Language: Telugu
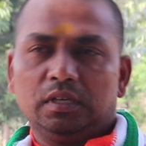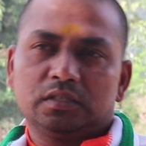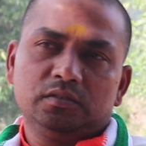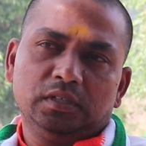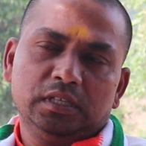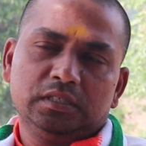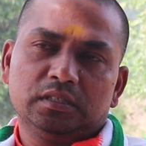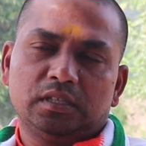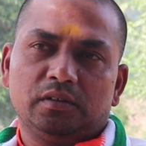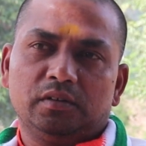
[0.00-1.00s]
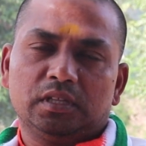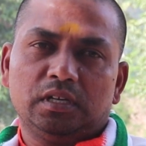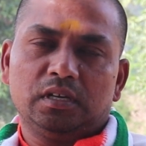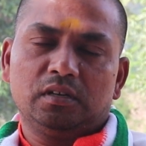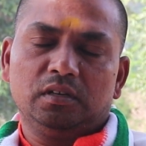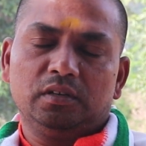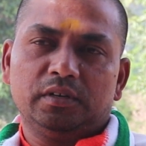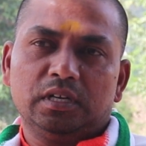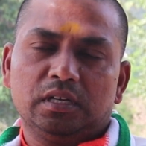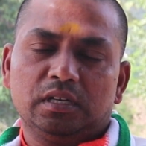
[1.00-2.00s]
టెస్ట్ చేయించిన తర్వాత
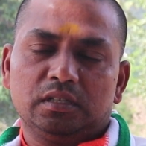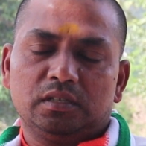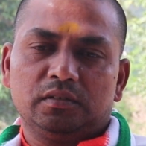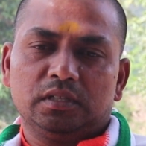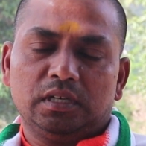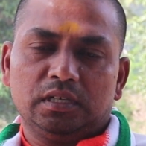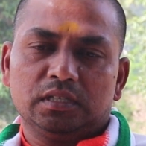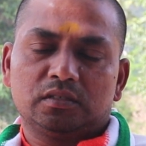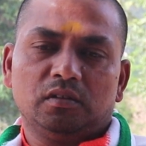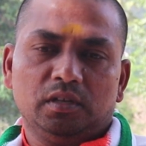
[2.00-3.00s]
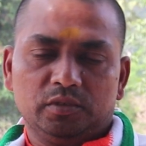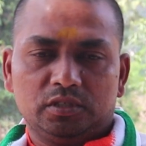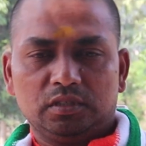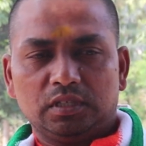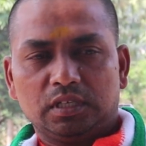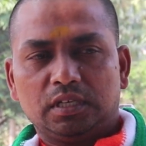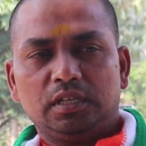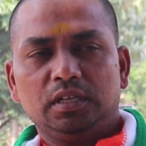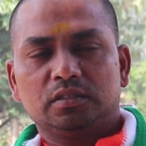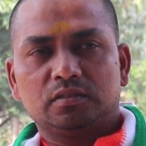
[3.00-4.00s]
ఇరవై నాలుగు గంటల తర్వాత ఆ టెస్ట్లో ఏమొచ్చిందంటే
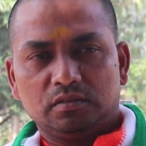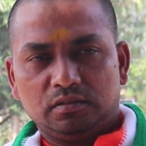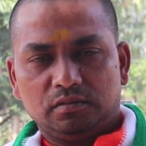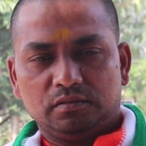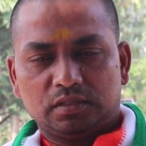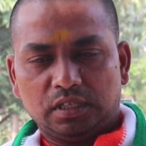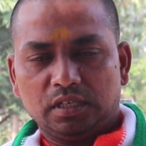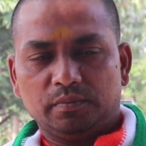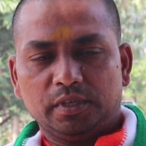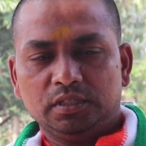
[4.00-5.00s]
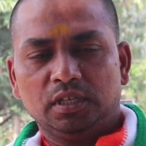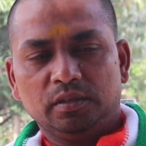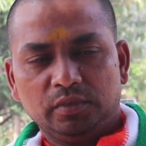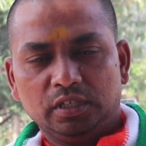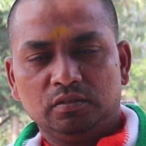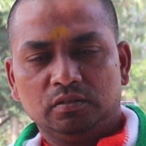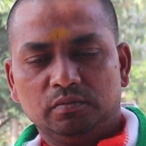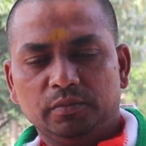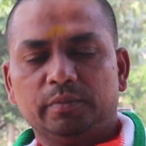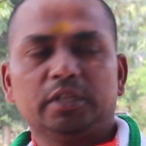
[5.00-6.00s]
కిడ్నీస్ సరిగ్గా పనిచేయడం లేదు
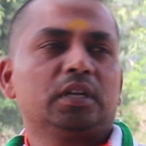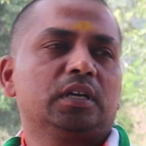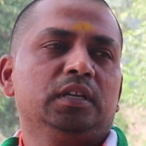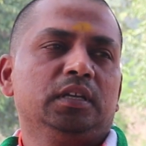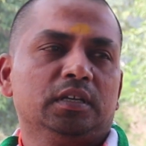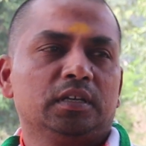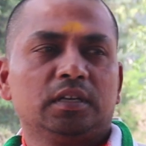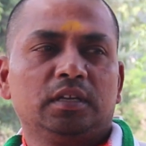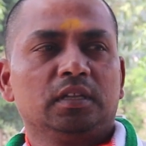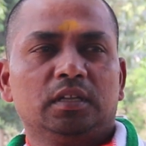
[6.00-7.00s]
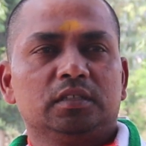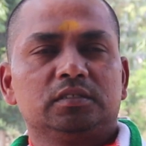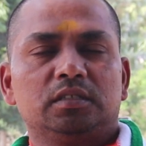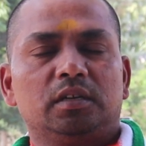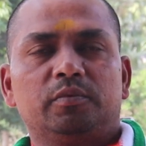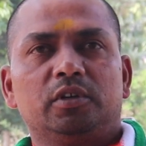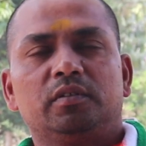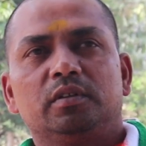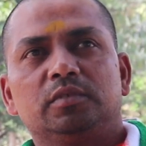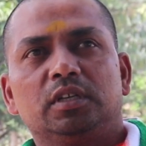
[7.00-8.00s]
మీ మదర్ కానీ రిపోర్ట్
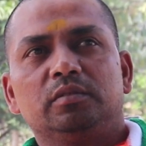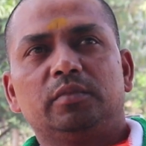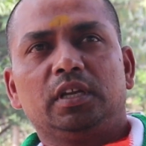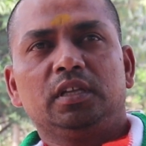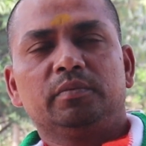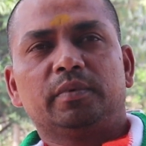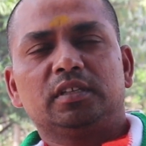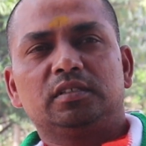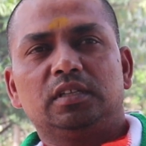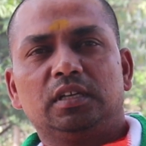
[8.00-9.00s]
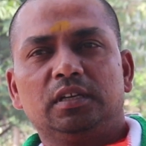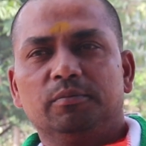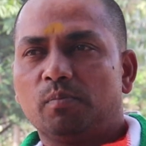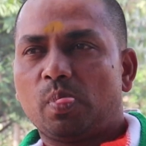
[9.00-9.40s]
ఇవ్వడం జరిగింది మరి ఏంది పరిస్థితి అంటే